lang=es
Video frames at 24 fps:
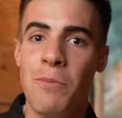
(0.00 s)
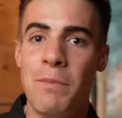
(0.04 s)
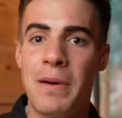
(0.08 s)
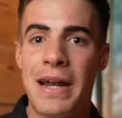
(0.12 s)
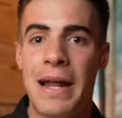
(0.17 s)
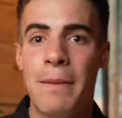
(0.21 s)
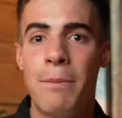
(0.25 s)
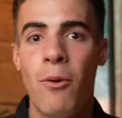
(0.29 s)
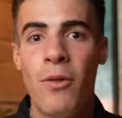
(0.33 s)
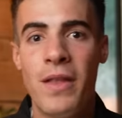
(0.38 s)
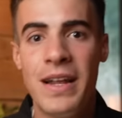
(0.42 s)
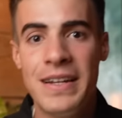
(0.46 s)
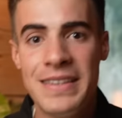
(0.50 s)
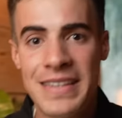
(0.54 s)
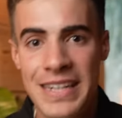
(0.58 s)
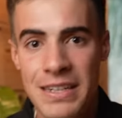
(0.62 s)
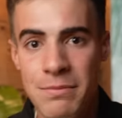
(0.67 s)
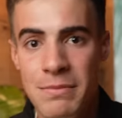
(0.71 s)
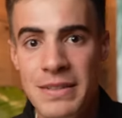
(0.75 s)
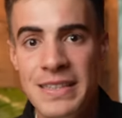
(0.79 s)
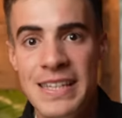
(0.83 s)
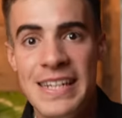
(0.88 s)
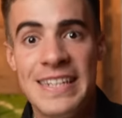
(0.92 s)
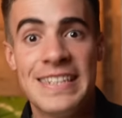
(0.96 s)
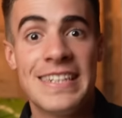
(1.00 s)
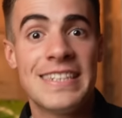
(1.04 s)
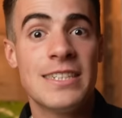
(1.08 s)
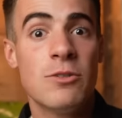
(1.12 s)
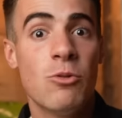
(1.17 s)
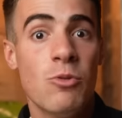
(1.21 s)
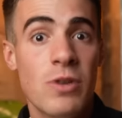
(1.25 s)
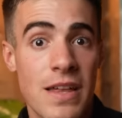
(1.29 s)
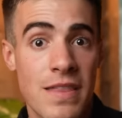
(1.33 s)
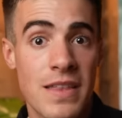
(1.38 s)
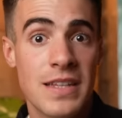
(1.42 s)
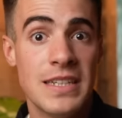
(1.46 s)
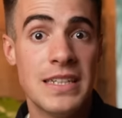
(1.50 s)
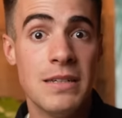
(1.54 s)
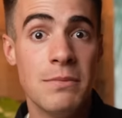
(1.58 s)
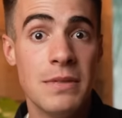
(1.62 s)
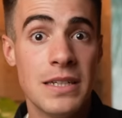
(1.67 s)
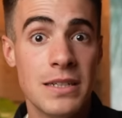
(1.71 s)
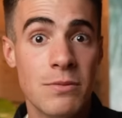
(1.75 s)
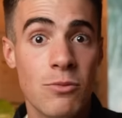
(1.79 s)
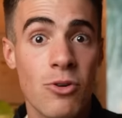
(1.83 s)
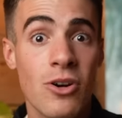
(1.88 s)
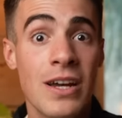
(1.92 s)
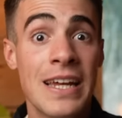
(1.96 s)
para poder transmitir esa seguridad en sí
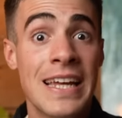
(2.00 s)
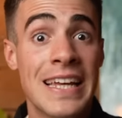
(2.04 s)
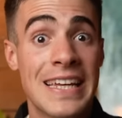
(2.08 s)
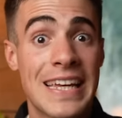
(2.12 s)
mismo